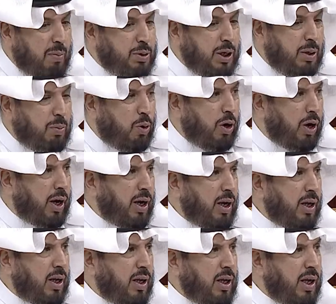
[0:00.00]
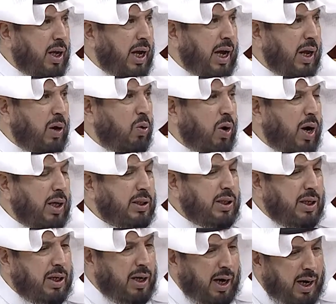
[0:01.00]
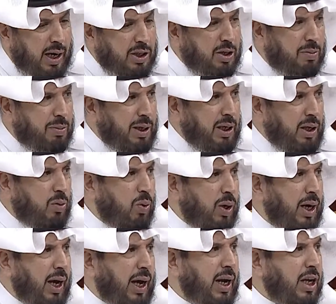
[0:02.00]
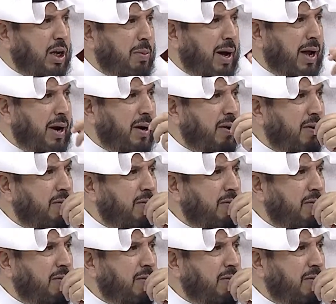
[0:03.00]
حبس البول هل هو خطير على الجميع ولا على الكبار؟ طبعا